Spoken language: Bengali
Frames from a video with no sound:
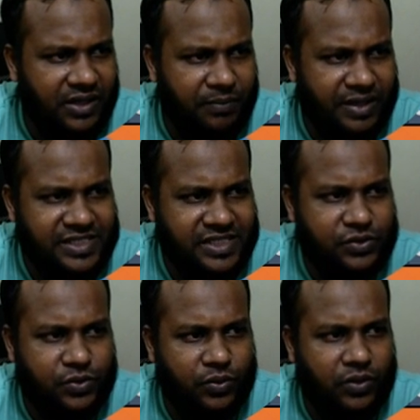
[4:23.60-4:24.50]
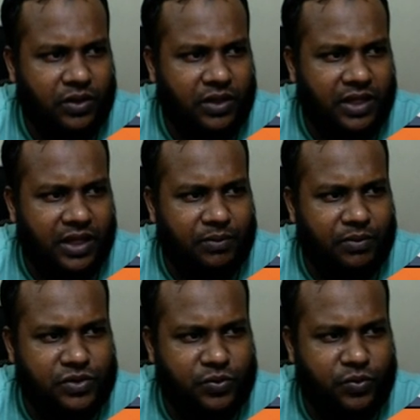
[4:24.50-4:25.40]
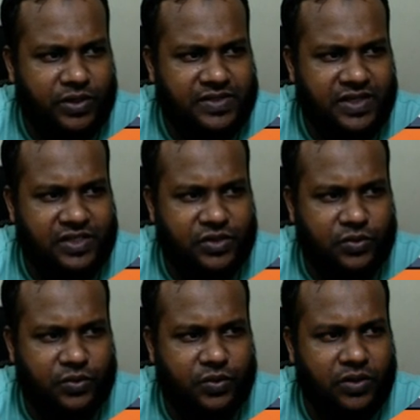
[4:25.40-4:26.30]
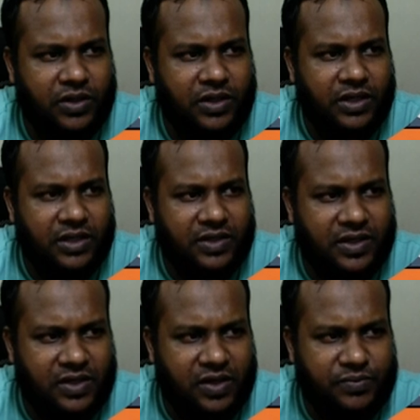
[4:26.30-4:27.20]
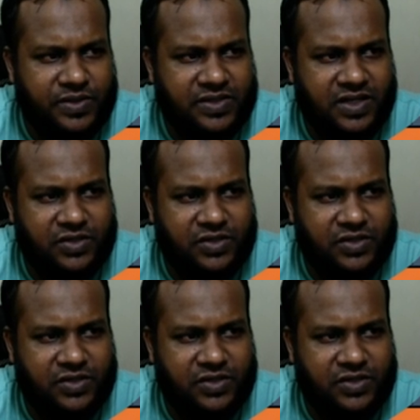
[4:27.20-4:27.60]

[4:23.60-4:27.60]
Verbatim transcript: এই ম্যাজিক টুল এবং হচ্ছে কুইক সিলেকশন টুল অবজেক্ট